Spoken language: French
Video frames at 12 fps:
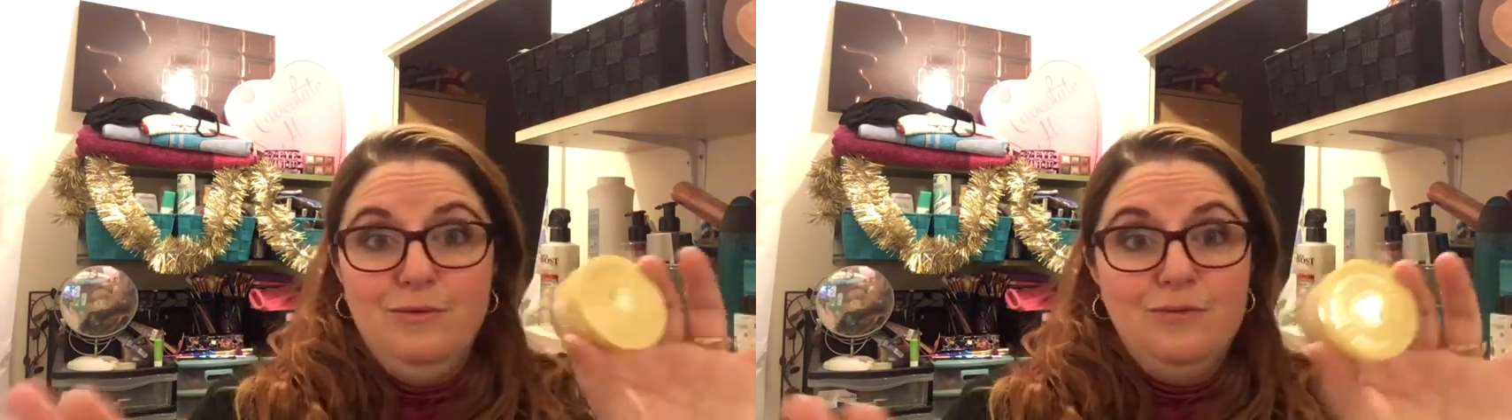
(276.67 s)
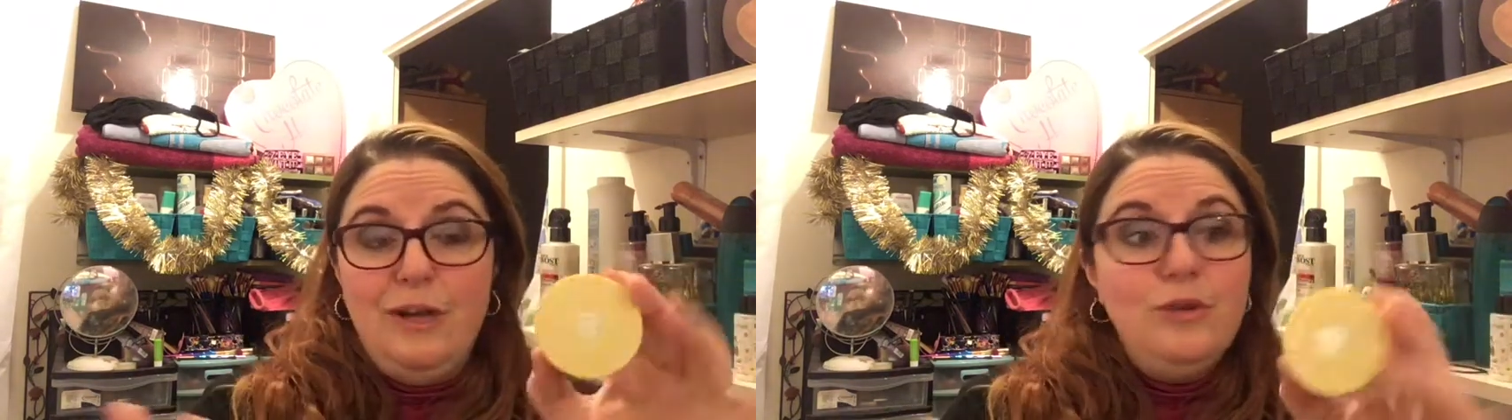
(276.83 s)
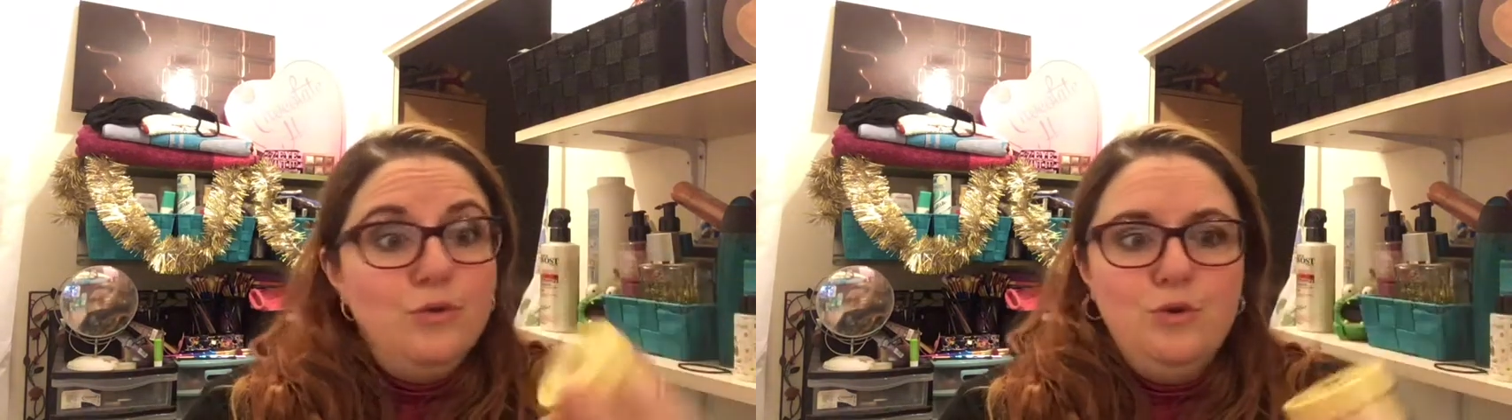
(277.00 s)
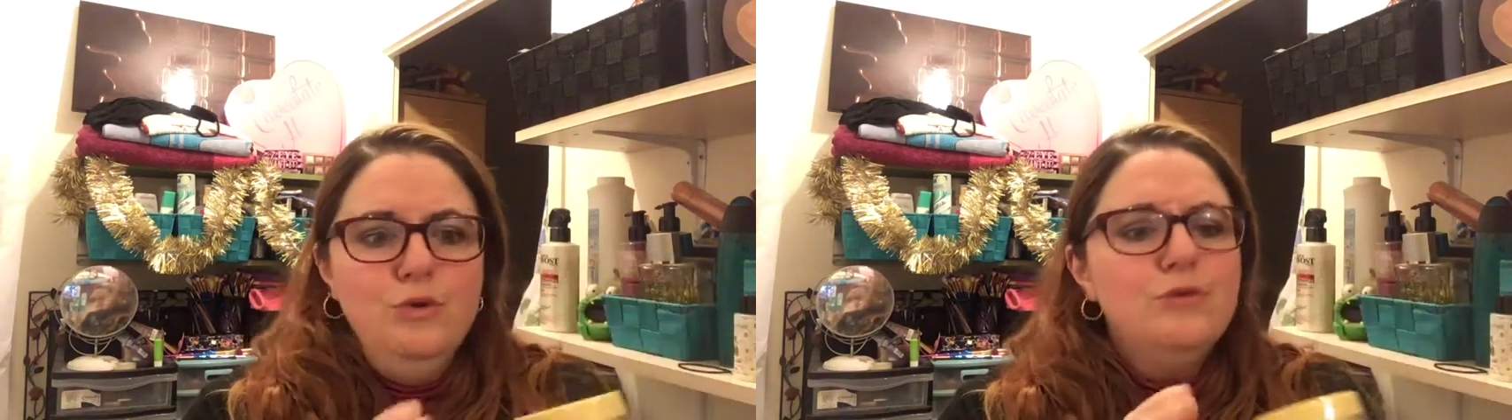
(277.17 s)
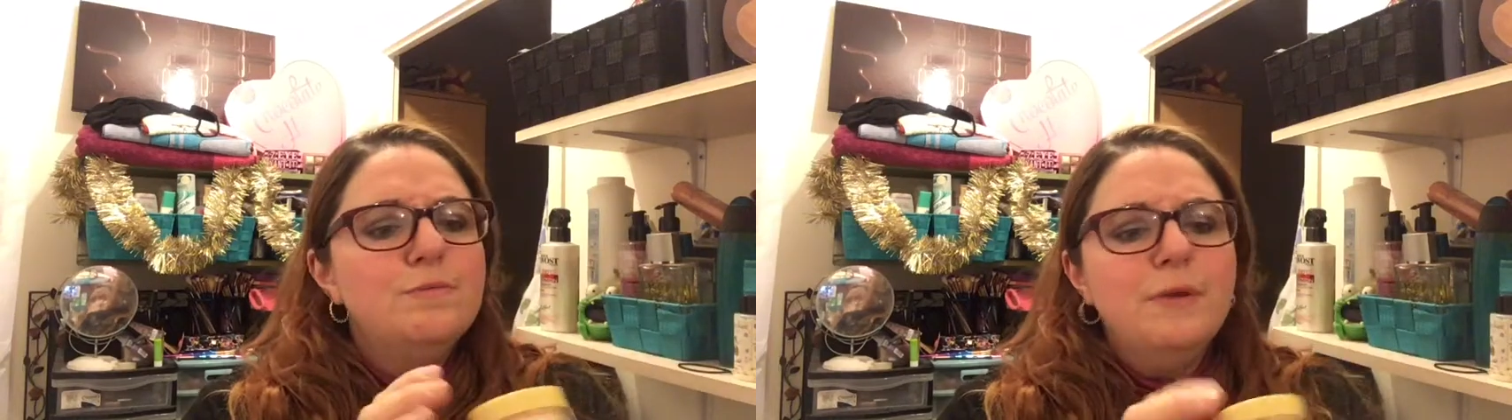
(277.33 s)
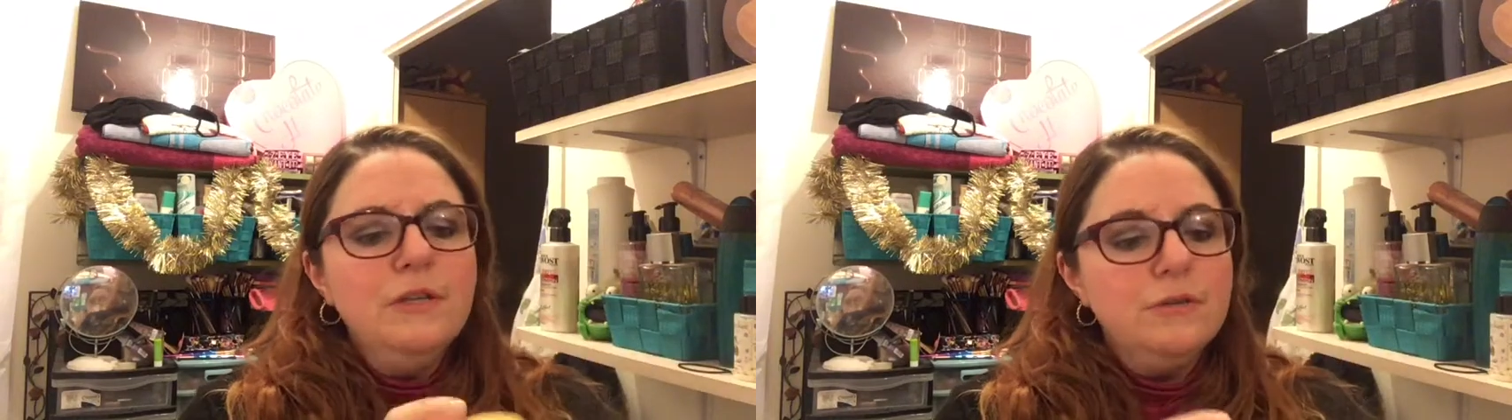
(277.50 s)
t'as tout
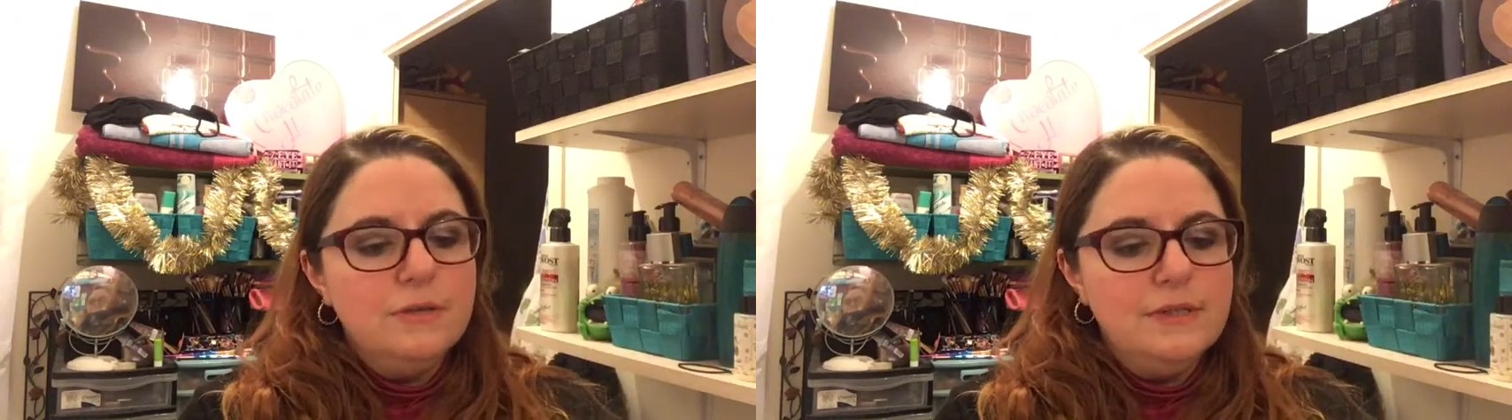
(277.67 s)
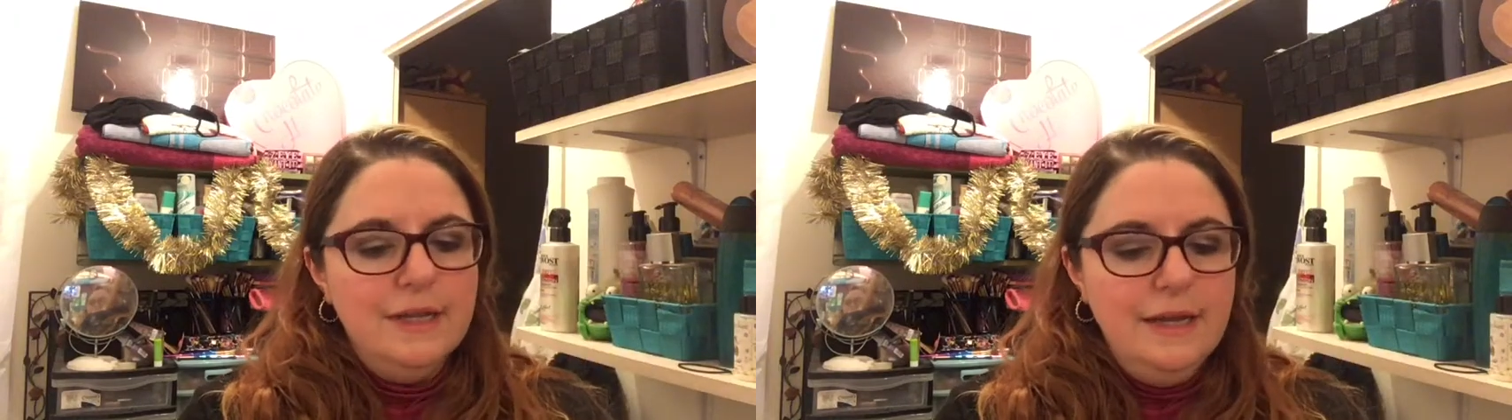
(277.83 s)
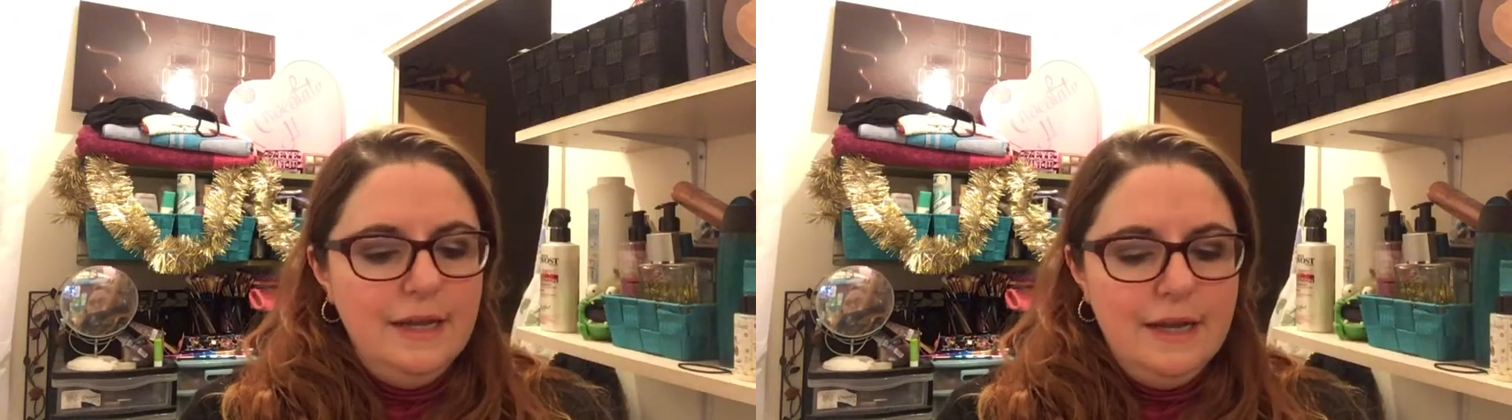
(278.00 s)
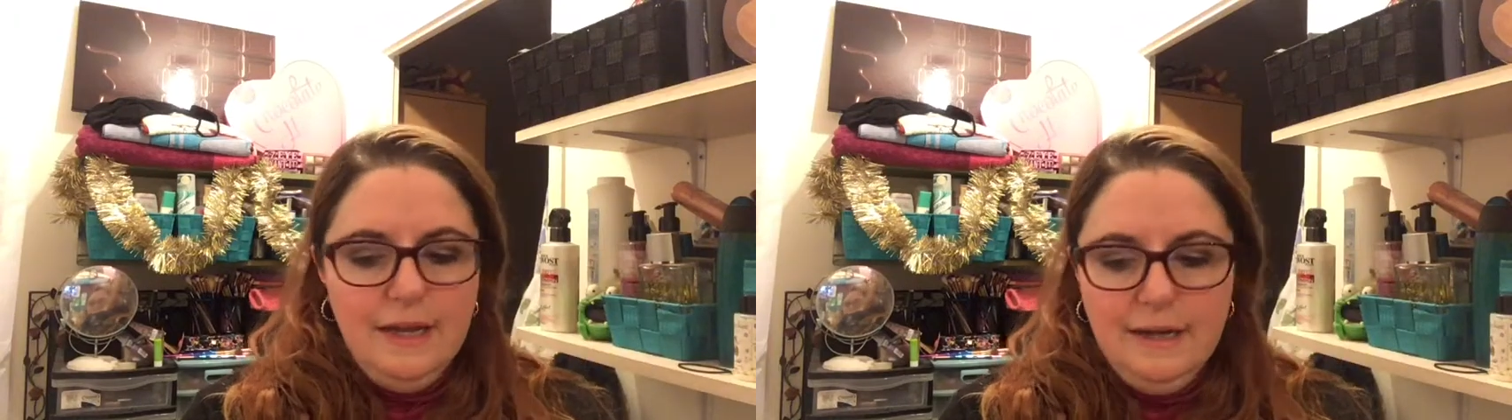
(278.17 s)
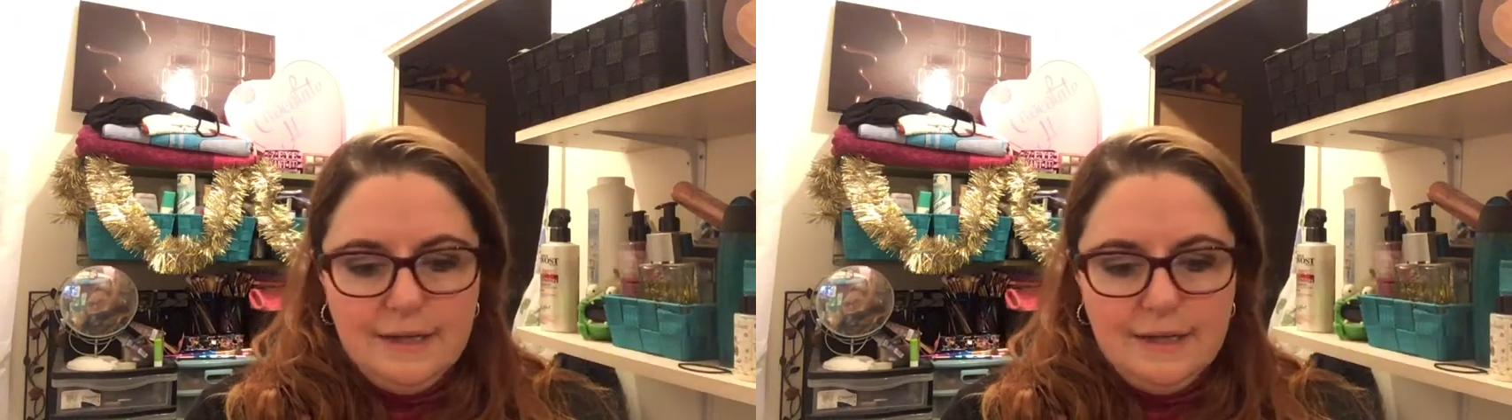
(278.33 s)
juste, parce que c'est